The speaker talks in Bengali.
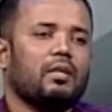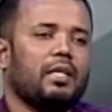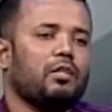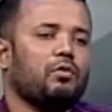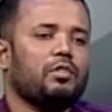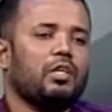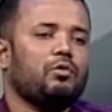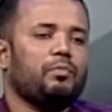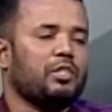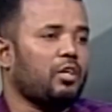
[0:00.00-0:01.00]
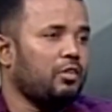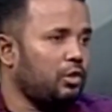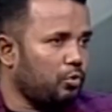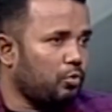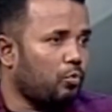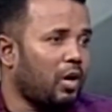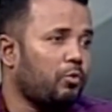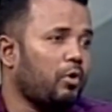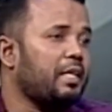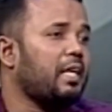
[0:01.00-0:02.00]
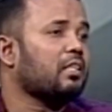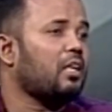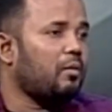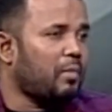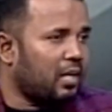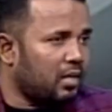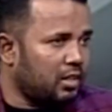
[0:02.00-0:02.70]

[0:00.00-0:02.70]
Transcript: এটা তো যেহেতু বিশ্বায়নের যুগ ওয়ার্ল্ড ওয়াইড একটা বাঙালি